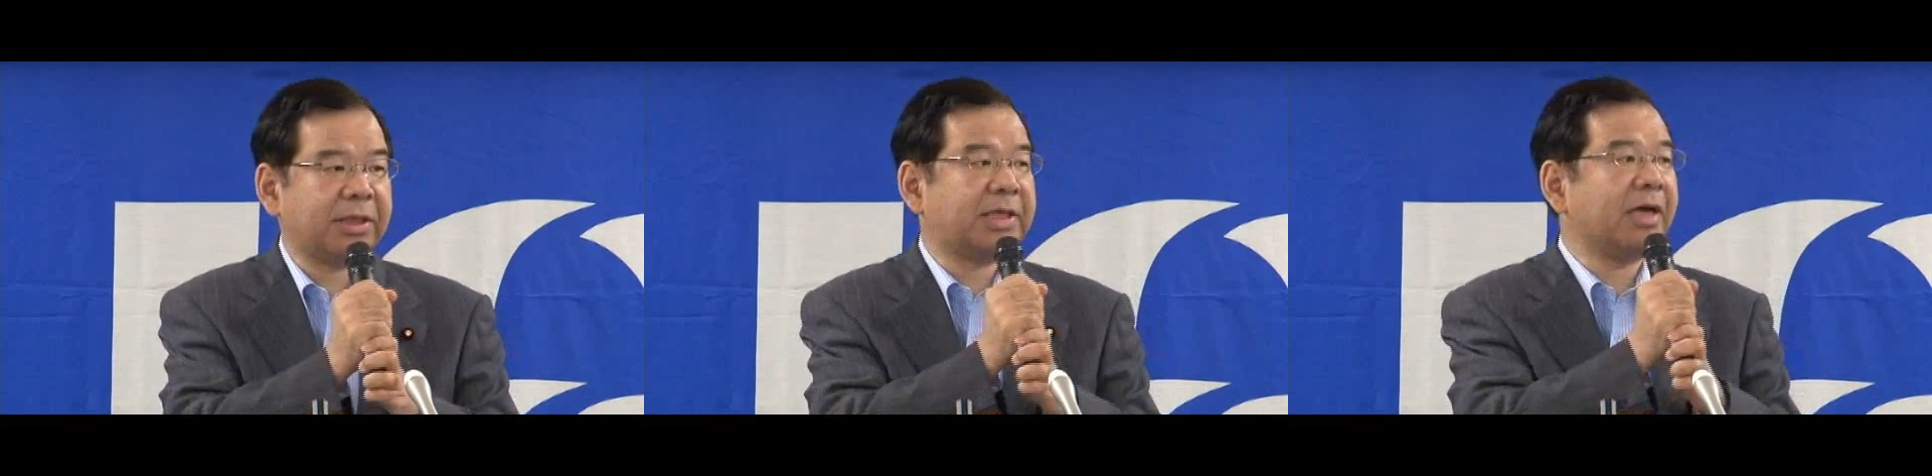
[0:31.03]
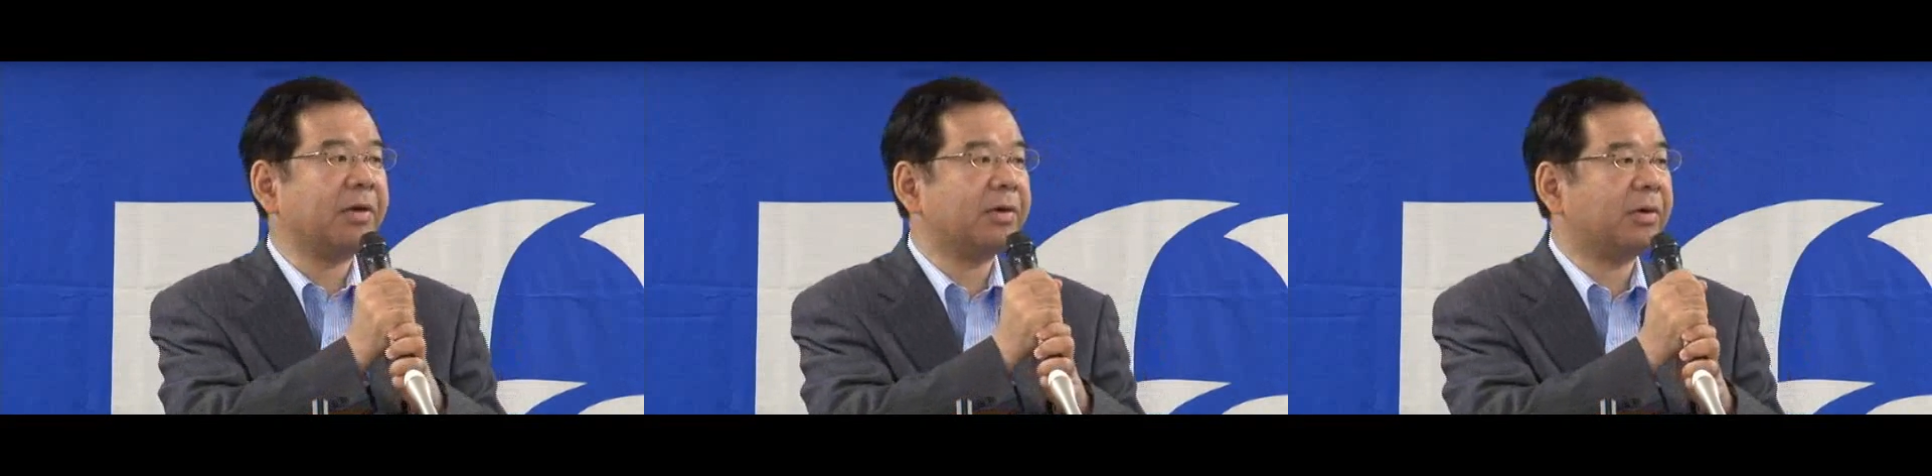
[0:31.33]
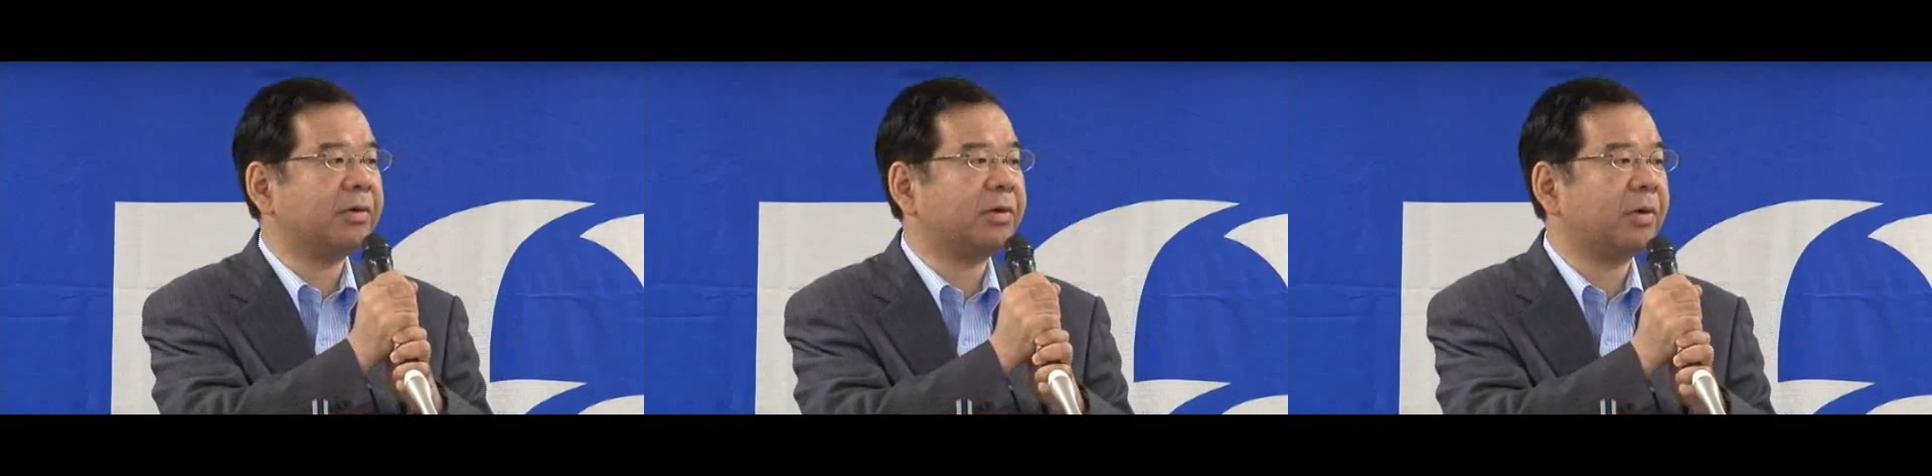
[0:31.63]
水産業
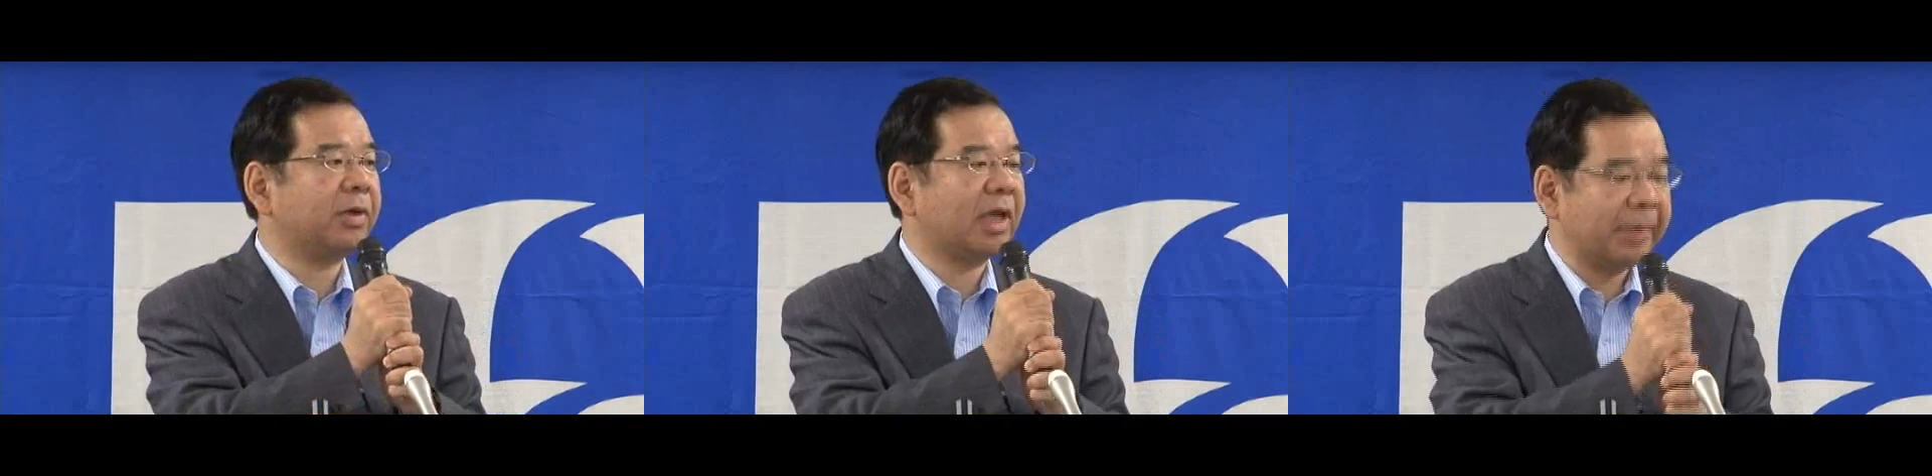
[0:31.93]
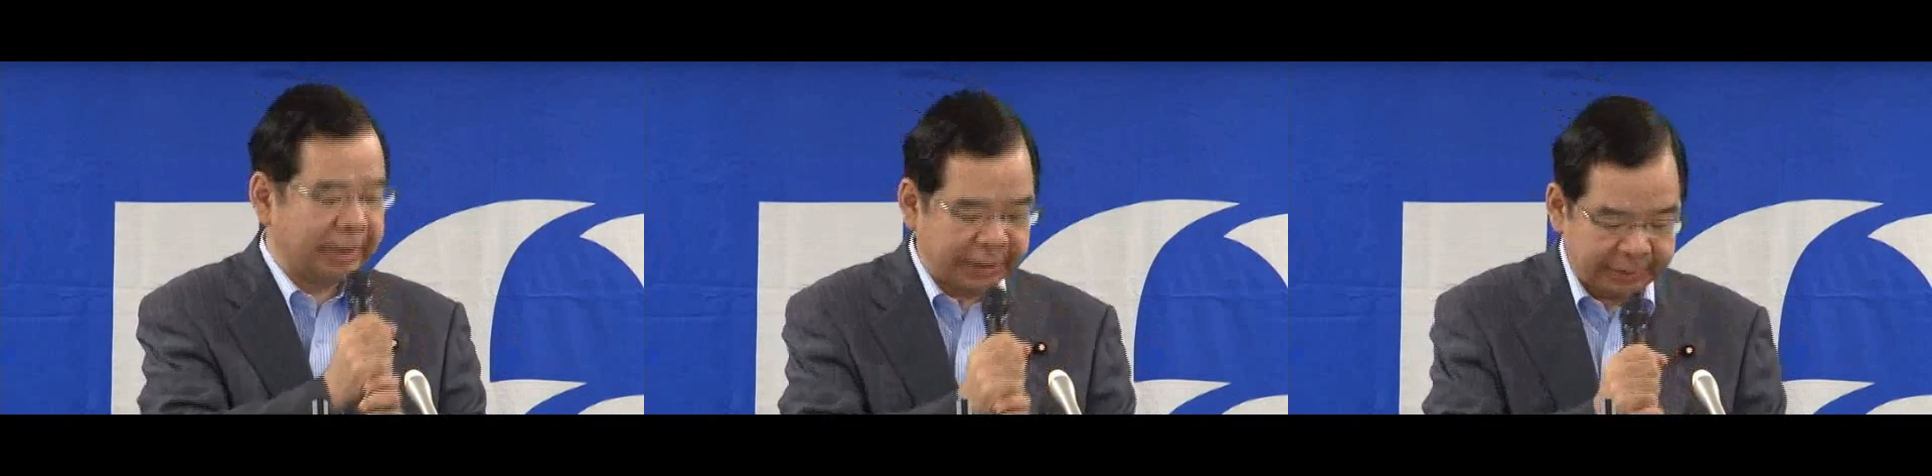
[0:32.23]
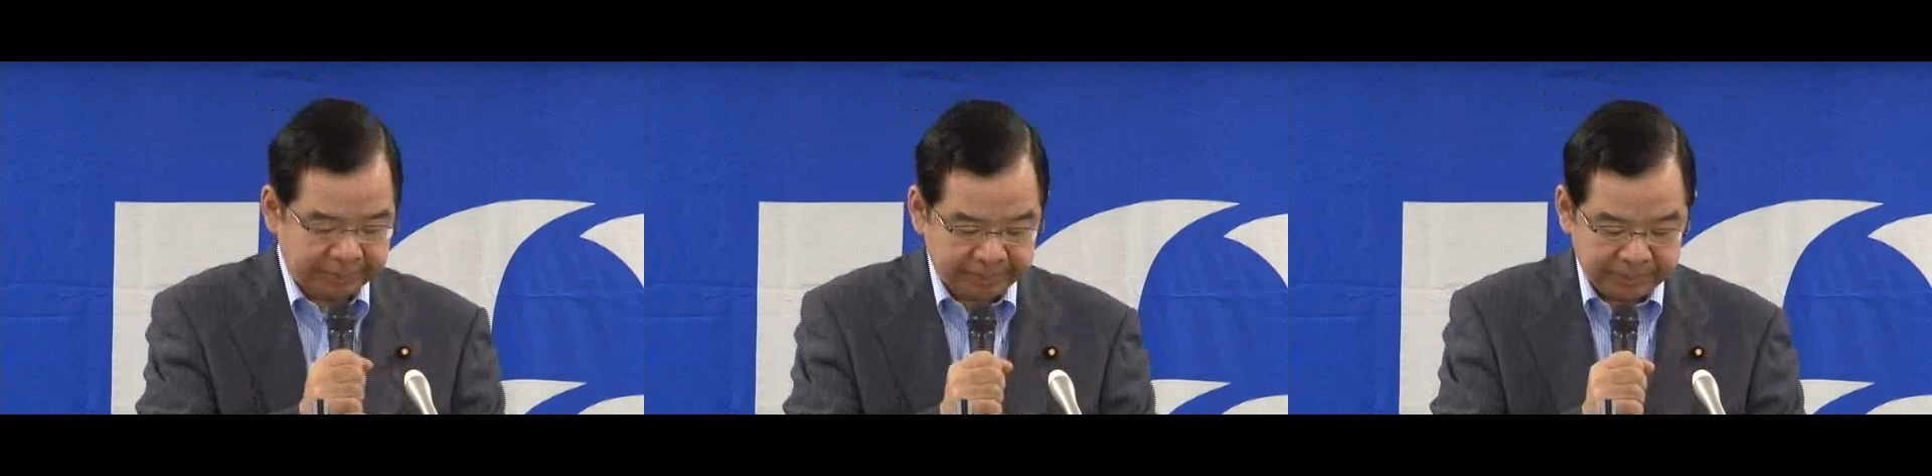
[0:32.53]
の復興のため
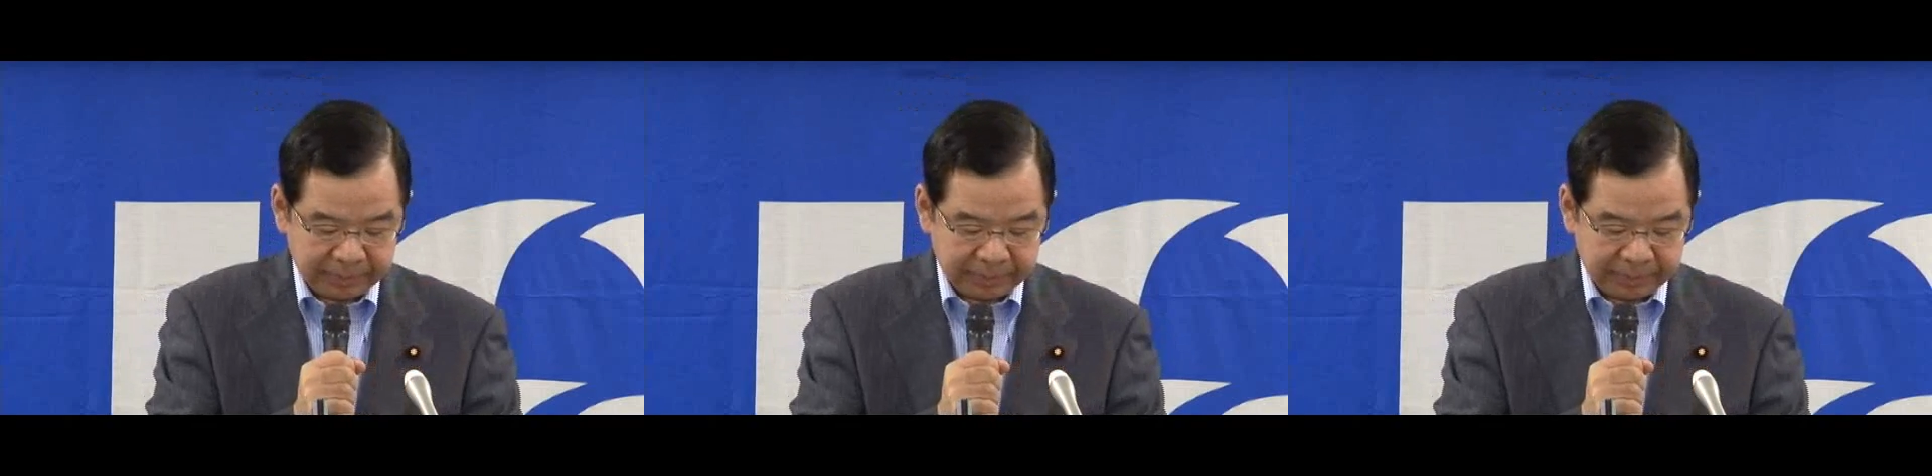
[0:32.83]
に